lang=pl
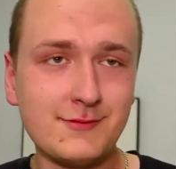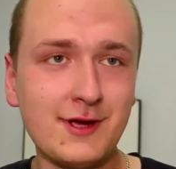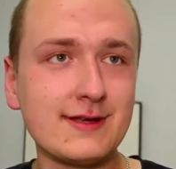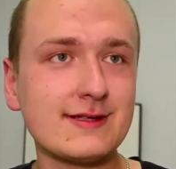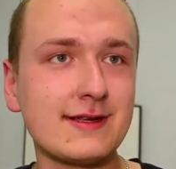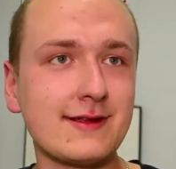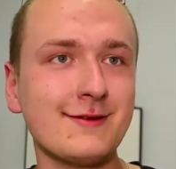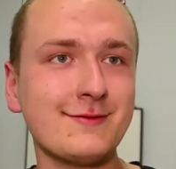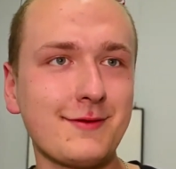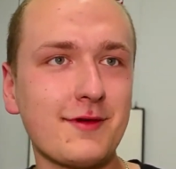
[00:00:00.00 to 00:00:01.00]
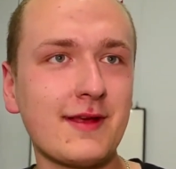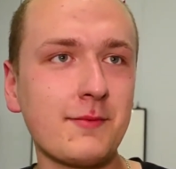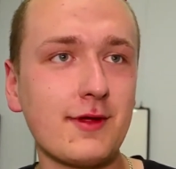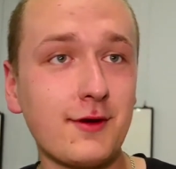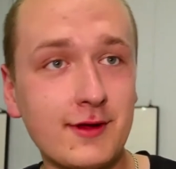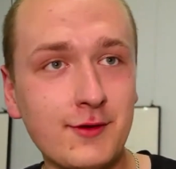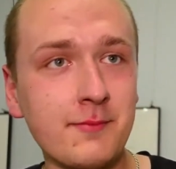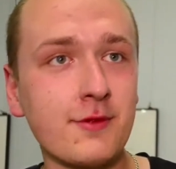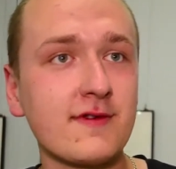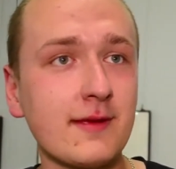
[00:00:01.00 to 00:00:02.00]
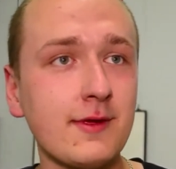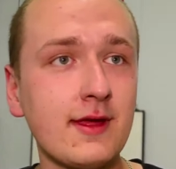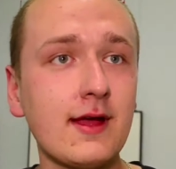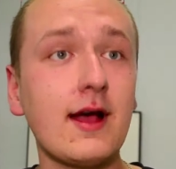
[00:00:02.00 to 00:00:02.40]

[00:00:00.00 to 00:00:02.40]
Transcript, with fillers: no i niestety, czasami się dogadujemy, czasami nie,